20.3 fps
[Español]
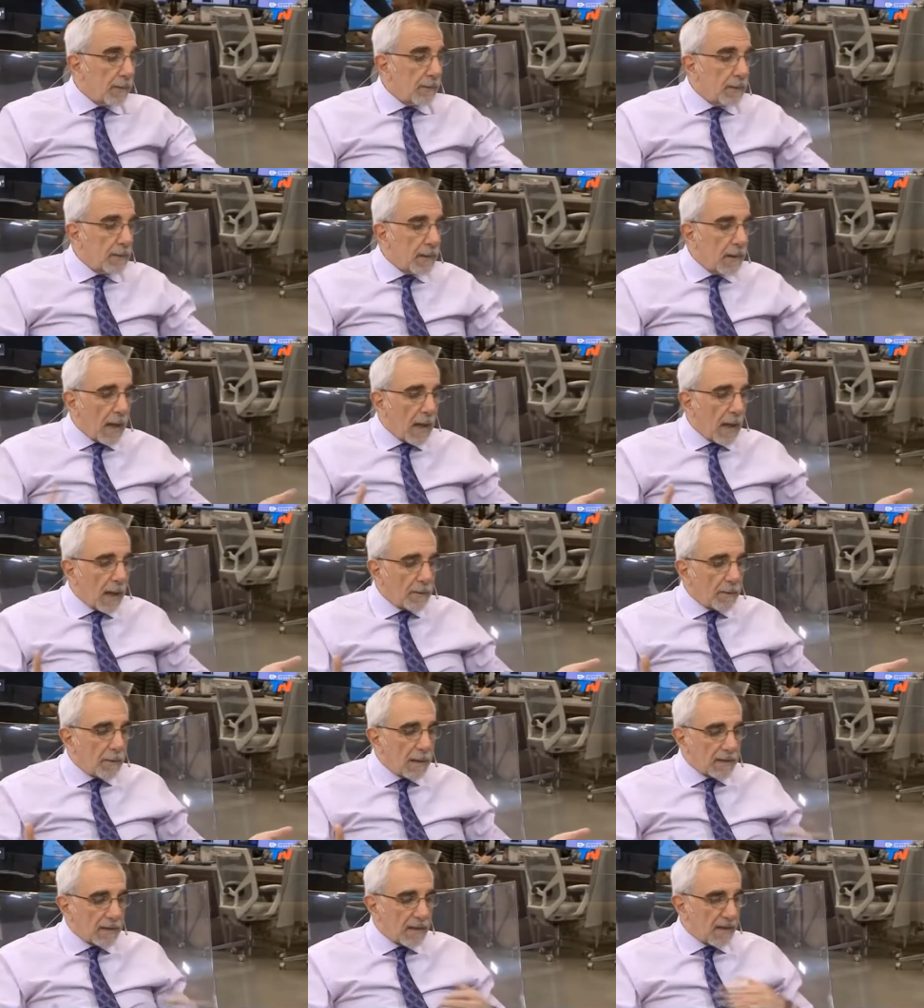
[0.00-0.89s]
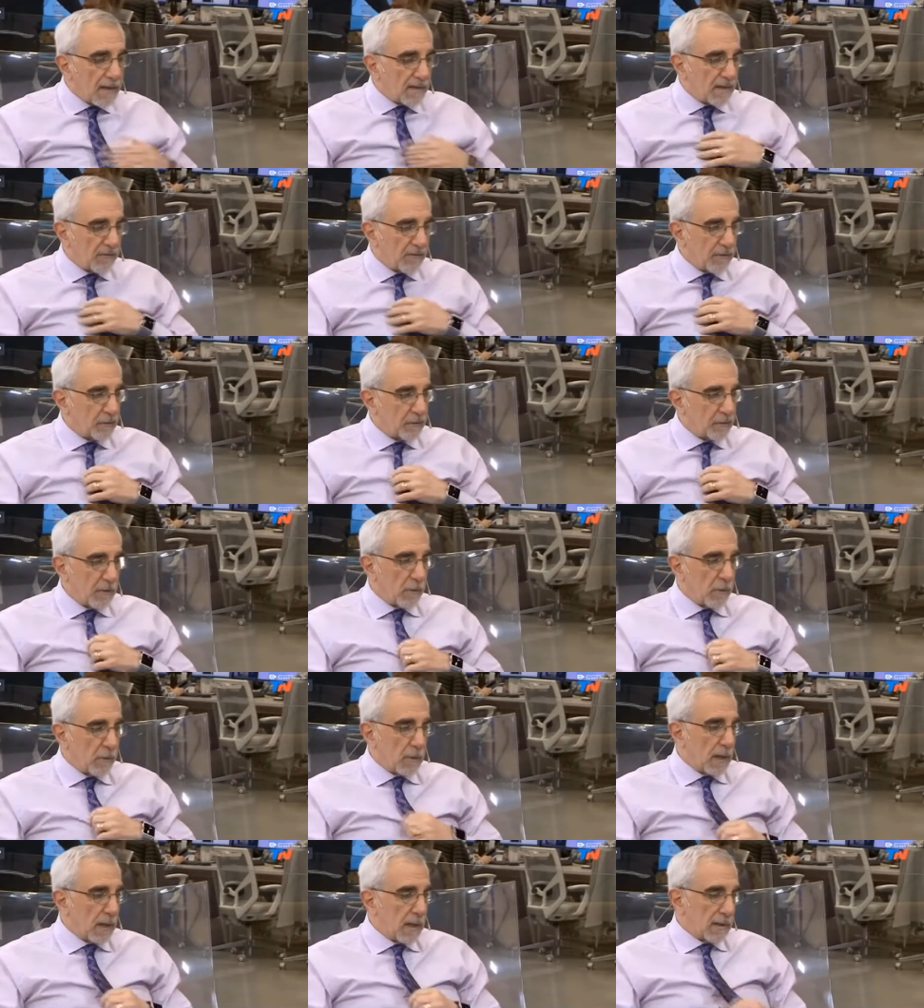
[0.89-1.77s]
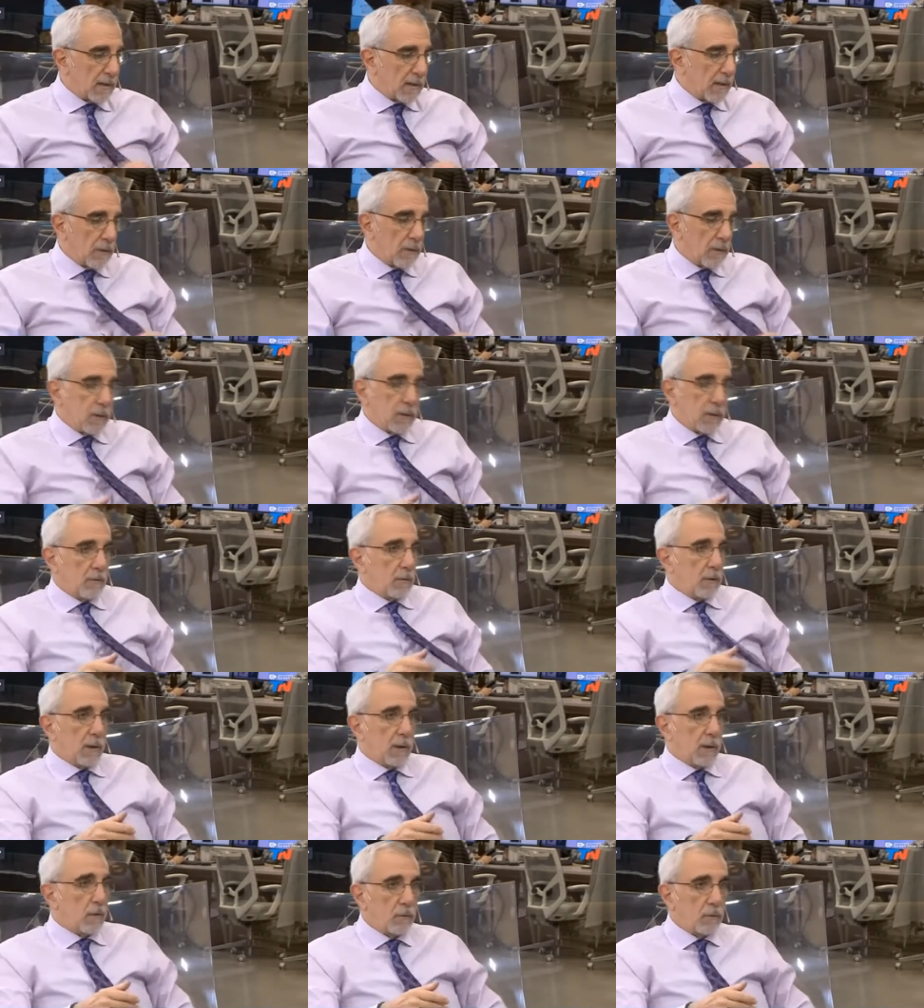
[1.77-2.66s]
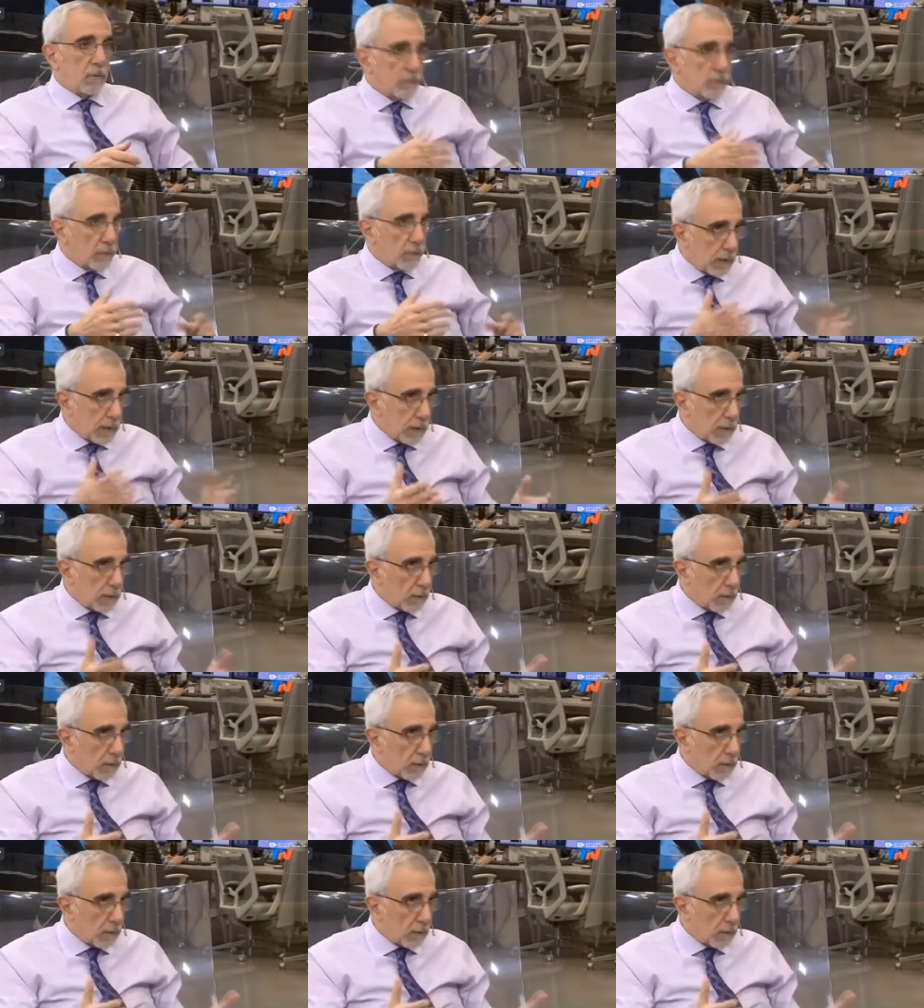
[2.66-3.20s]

Hablar de las afecciones vinculadas al tabaco creo que es conocido.